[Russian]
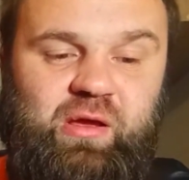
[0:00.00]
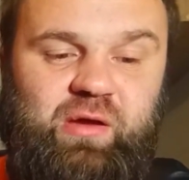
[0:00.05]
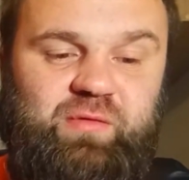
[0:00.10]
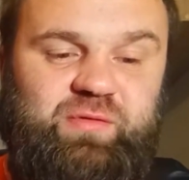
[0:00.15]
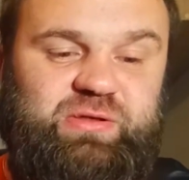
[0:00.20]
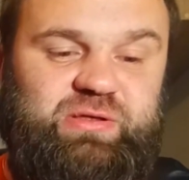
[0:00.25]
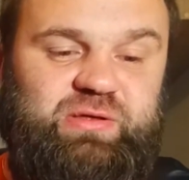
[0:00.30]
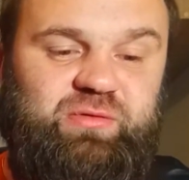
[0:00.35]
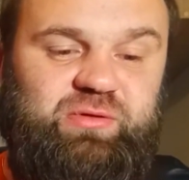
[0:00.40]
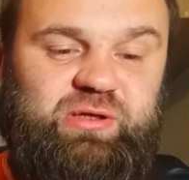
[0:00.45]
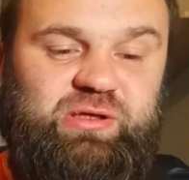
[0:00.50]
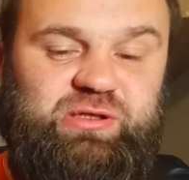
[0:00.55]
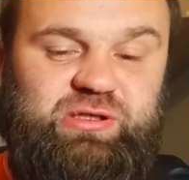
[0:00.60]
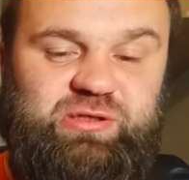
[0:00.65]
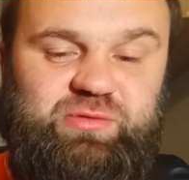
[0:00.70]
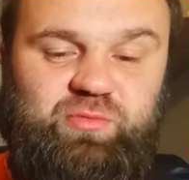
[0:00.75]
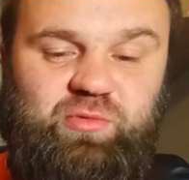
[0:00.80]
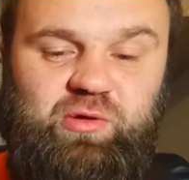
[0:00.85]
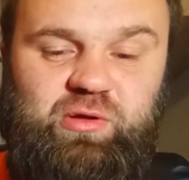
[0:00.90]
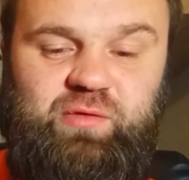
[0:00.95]
все вот эти
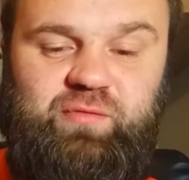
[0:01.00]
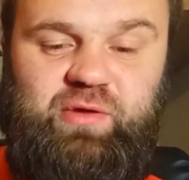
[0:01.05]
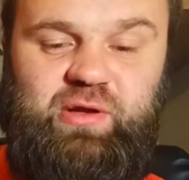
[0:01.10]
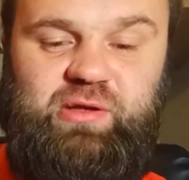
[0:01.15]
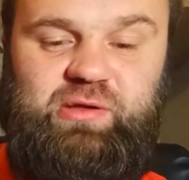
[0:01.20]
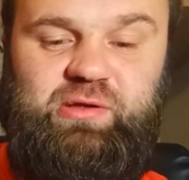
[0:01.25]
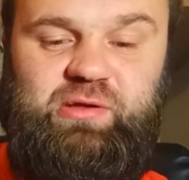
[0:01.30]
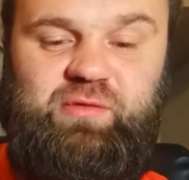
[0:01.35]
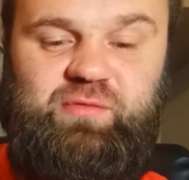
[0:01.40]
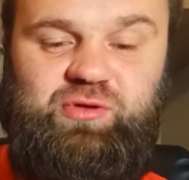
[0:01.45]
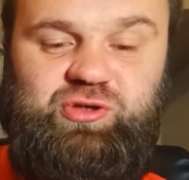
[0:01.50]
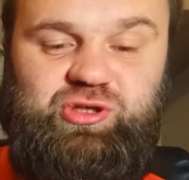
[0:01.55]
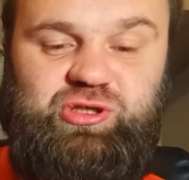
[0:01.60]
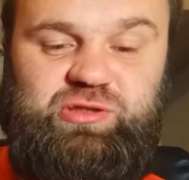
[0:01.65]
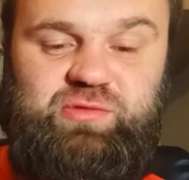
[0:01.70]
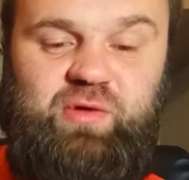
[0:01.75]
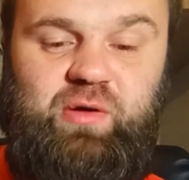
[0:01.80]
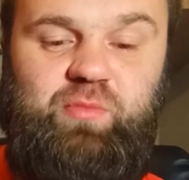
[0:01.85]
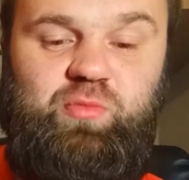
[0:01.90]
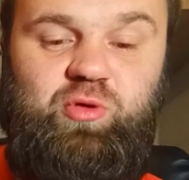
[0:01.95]
смолы, вредные
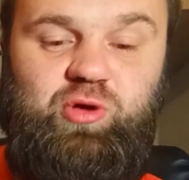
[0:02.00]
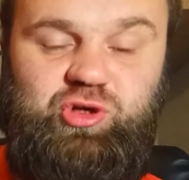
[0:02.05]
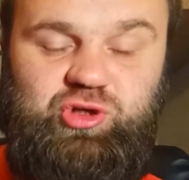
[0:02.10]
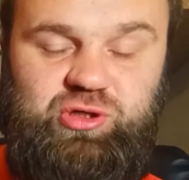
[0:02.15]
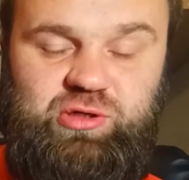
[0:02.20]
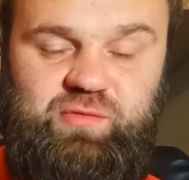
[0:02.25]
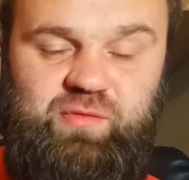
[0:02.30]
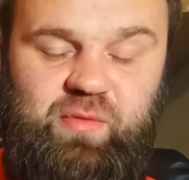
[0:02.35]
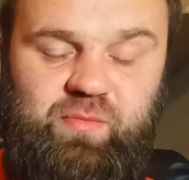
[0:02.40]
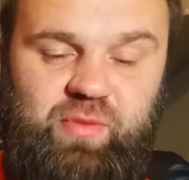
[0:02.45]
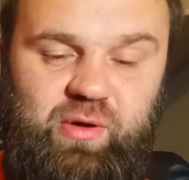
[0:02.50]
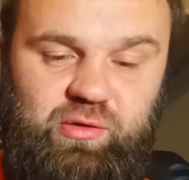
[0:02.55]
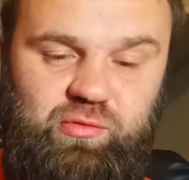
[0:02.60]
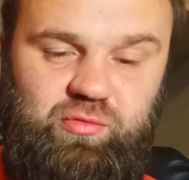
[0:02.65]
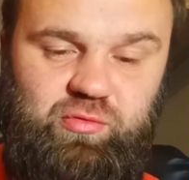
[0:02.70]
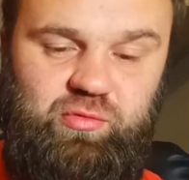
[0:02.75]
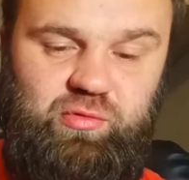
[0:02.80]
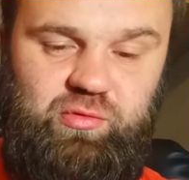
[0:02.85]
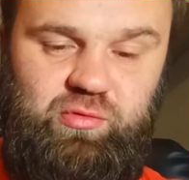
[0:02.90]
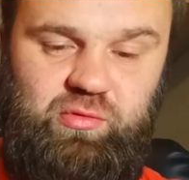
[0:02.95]
вещества больше к вам
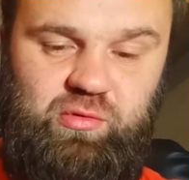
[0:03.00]
пойдут.